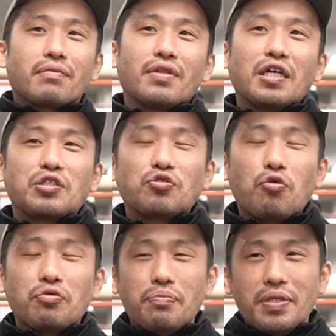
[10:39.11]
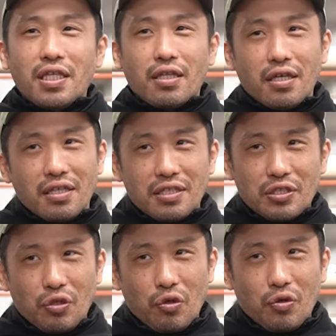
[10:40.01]
らすごく見てて
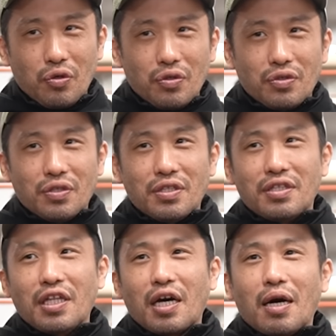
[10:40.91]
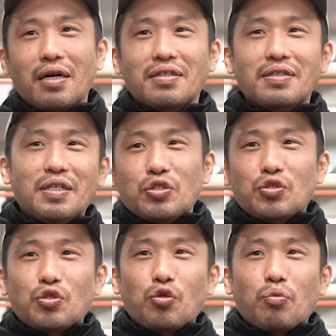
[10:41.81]
そのなんか
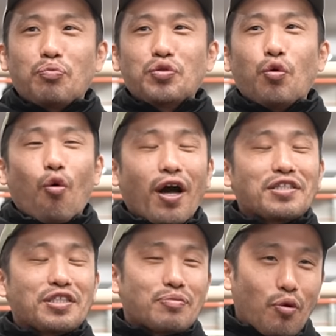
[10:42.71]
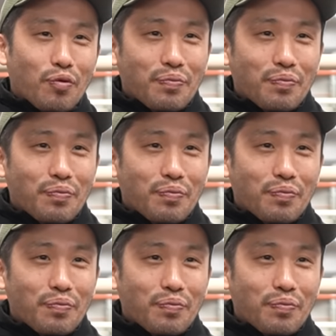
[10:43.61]
ちょっと武道を感じるもん。